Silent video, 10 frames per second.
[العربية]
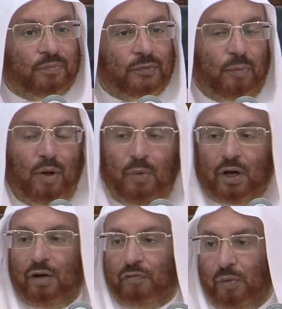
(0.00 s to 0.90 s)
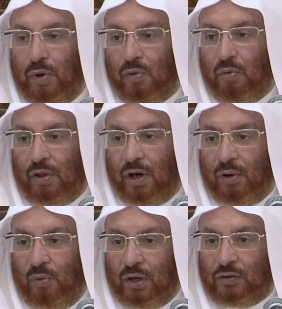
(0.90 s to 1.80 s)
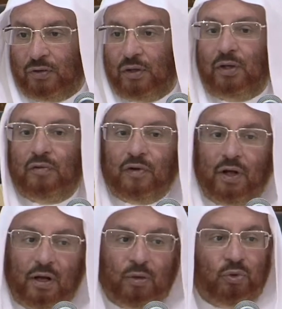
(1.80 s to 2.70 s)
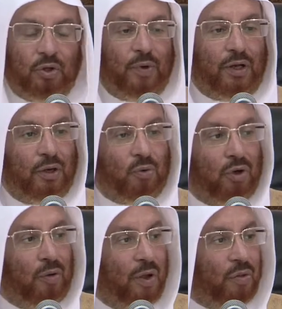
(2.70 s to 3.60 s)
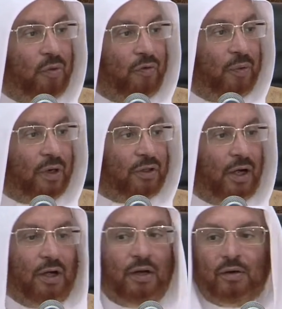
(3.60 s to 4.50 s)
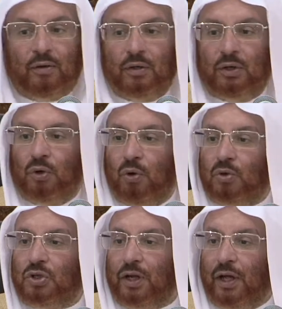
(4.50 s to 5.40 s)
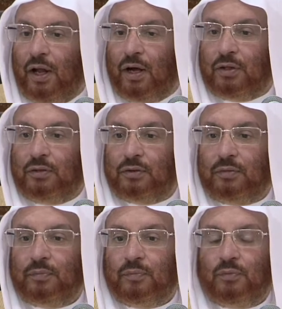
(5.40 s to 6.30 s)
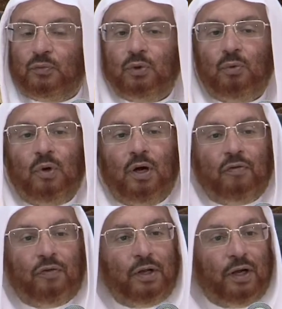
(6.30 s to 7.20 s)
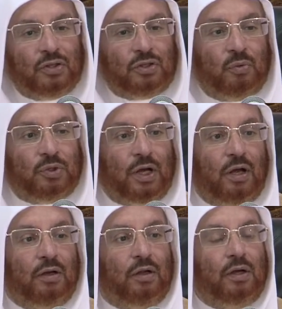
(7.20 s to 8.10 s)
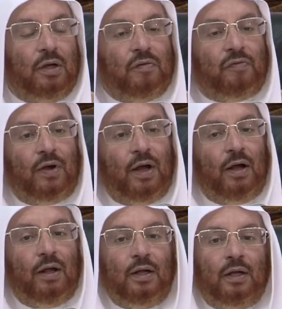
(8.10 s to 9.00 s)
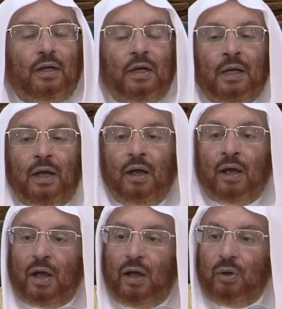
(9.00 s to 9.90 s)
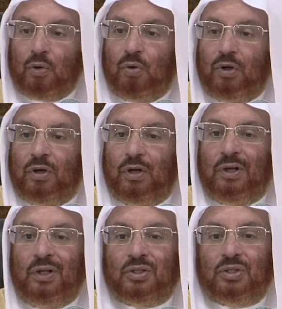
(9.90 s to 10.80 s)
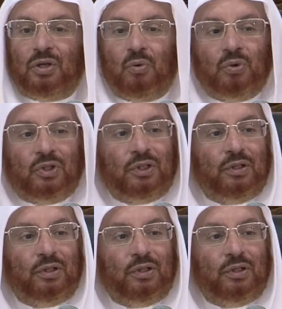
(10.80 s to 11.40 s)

طبعا ما كان في مأذون ذاك الوقت فرتب أن يكون المأذون في وقت آخر أجري العقد وفرح الزوجان فخير للزوج